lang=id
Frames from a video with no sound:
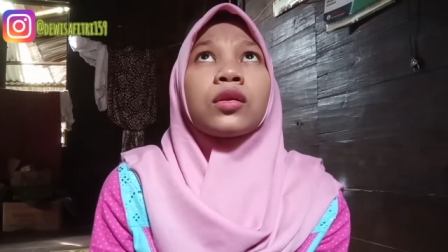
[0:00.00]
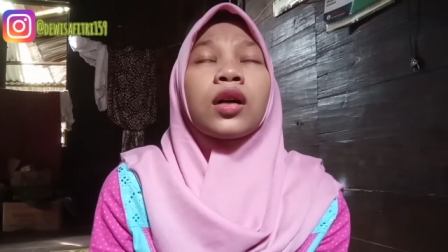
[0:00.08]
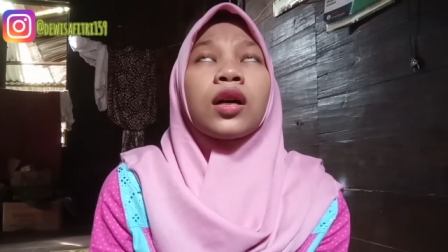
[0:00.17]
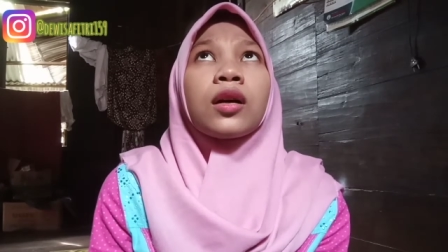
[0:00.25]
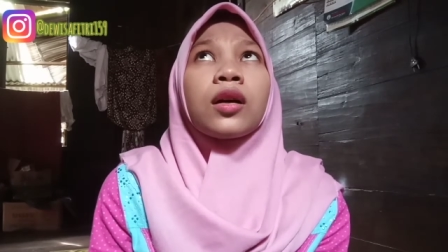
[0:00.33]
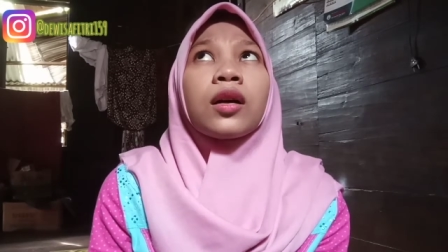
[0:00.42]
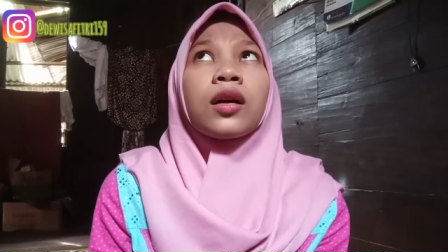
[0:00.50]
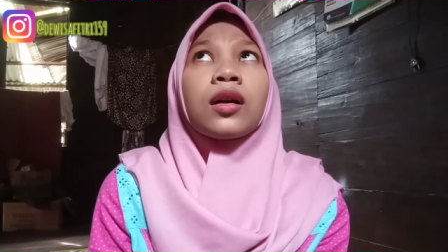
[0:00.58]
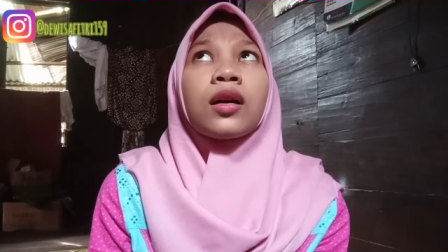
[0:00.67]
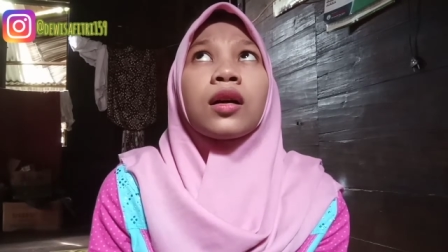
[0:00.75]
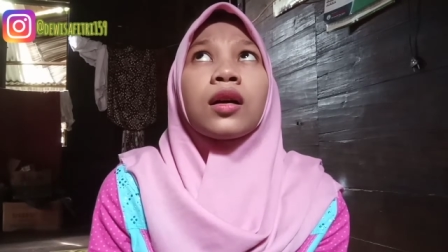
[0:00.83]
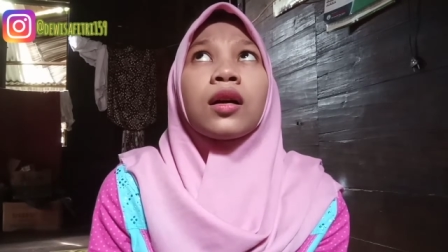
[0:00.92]

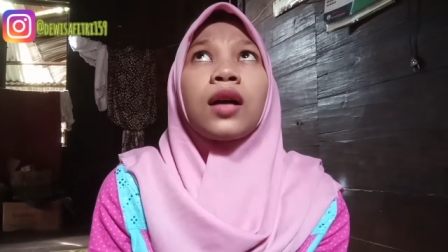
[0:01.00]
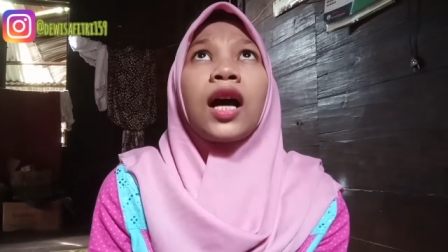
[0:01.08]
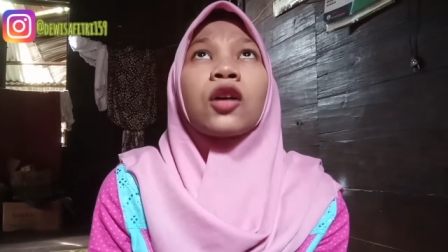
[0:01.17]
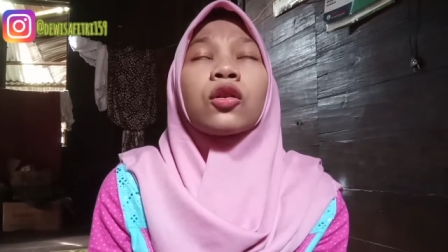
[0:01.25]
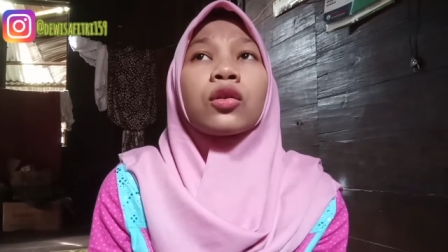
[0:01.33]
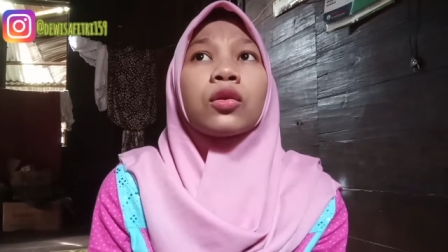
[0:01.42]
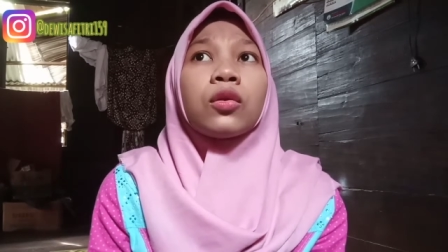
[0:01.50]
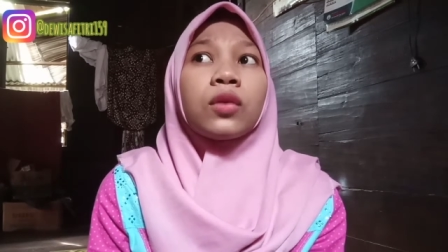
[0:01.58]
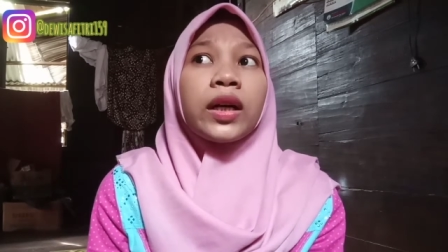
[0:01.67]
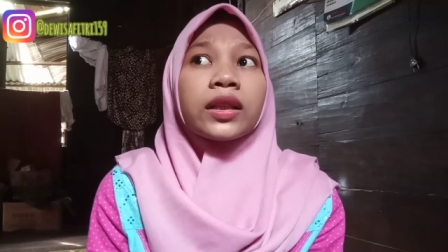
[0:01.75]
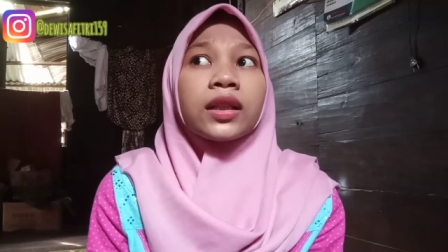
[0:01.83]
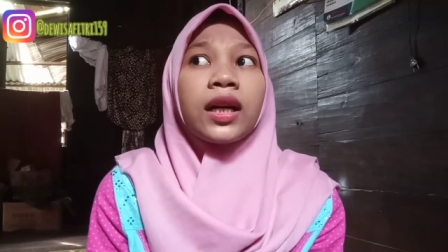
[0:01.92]
uh, aku
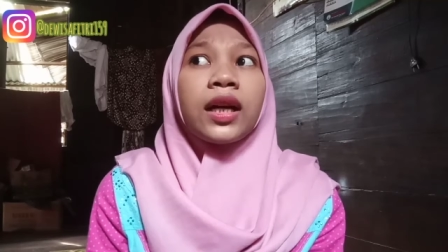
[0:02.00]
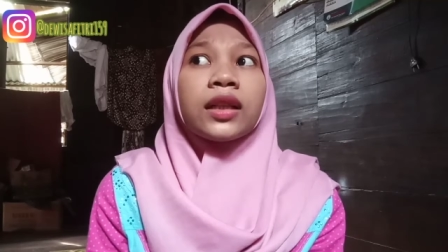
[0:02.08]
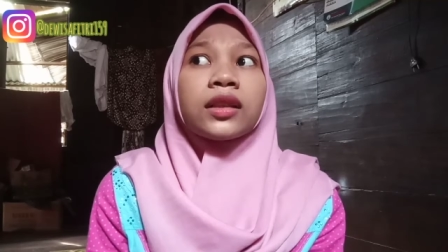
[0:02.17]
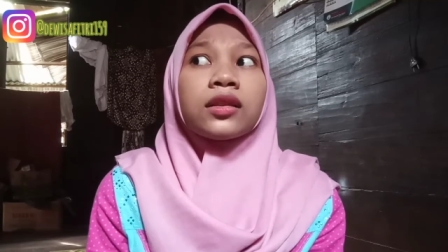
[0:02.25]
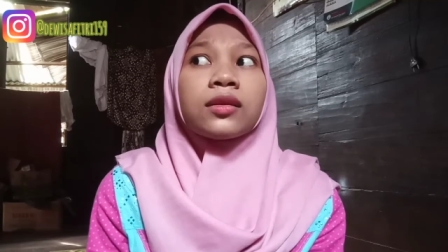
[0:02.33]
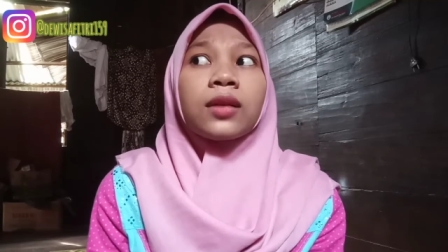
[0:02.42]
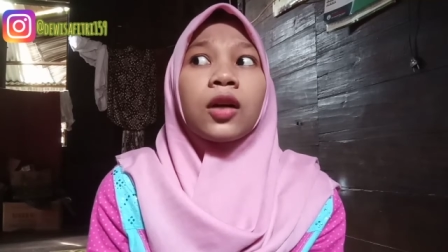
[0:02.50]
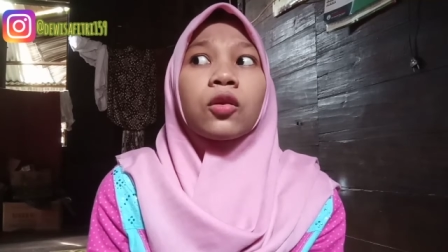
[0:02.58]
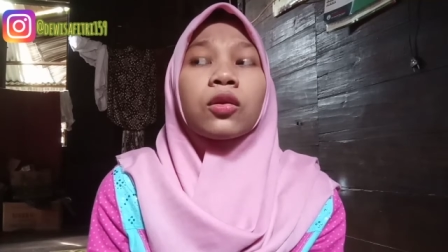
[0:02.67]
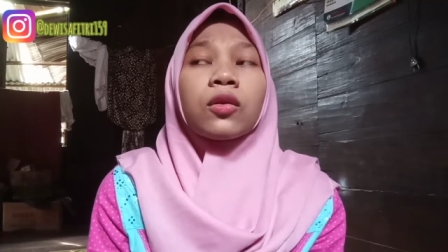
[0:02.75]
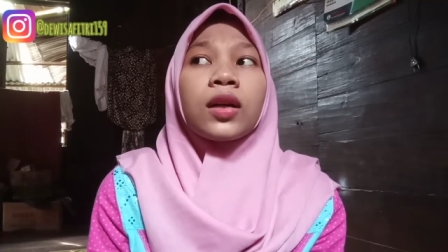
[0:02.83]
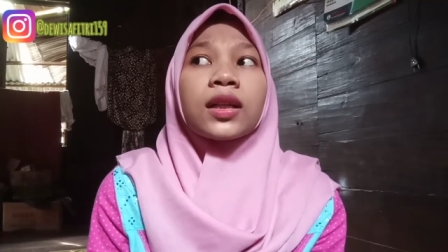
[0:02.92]
keluar kan
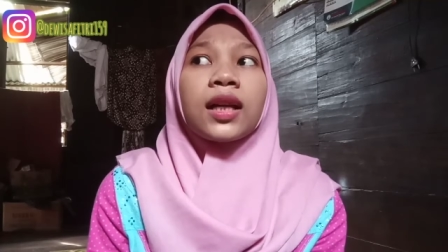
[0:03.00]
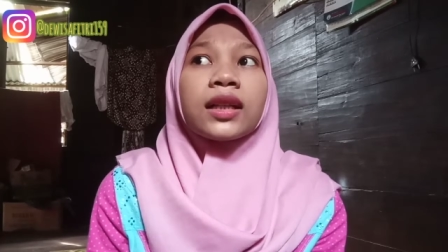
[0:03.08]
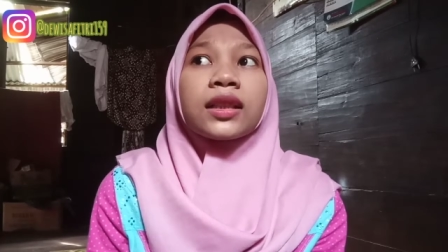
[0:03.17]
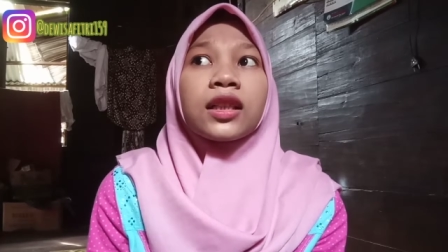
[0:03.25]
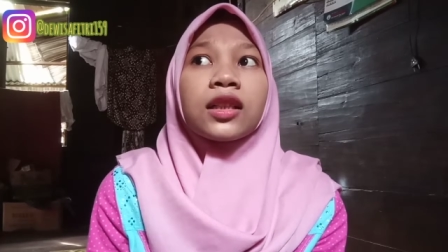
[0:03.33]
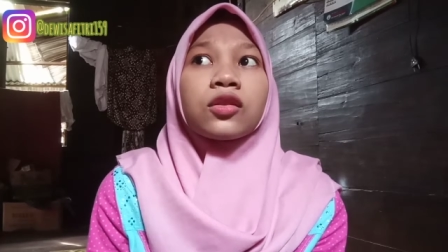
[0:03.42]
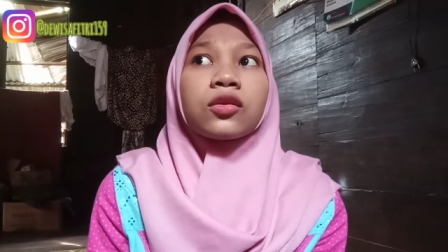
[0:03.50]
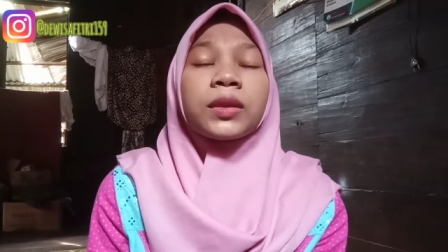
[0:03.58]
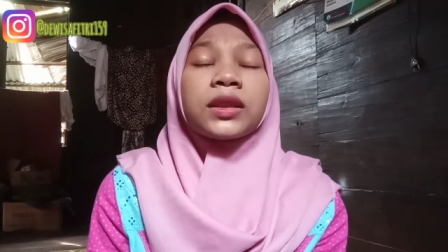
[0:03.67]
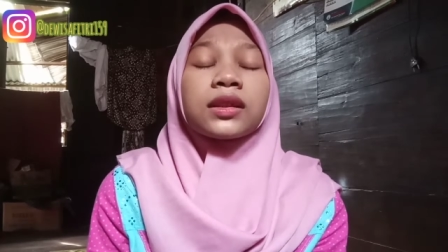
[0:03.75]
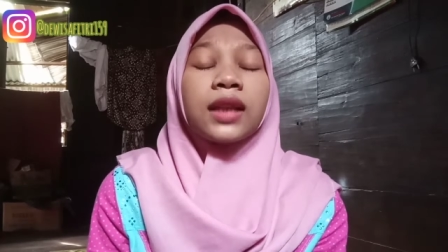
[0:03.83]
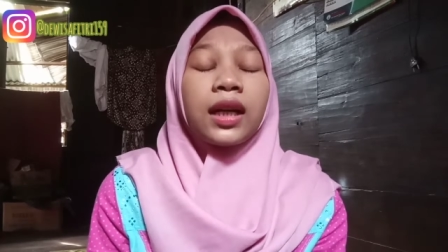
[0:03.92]
aku keluar lagi
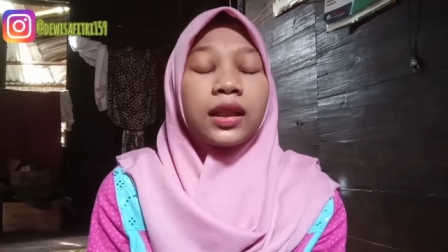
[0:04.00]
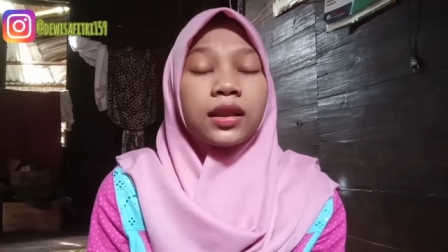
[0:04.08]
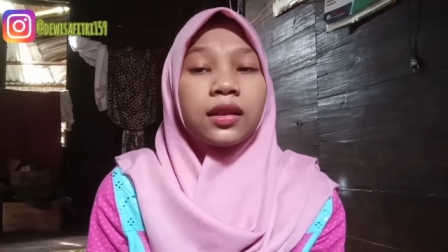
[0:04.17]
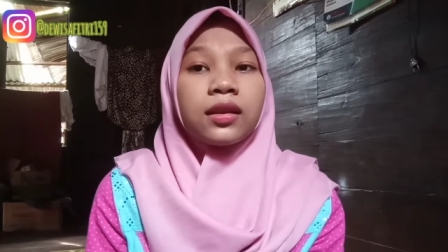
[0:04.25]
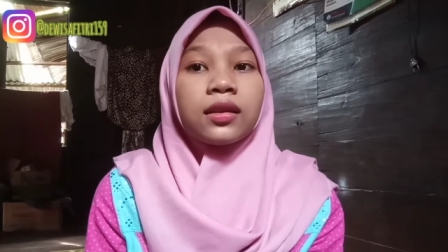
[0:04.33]
sebentar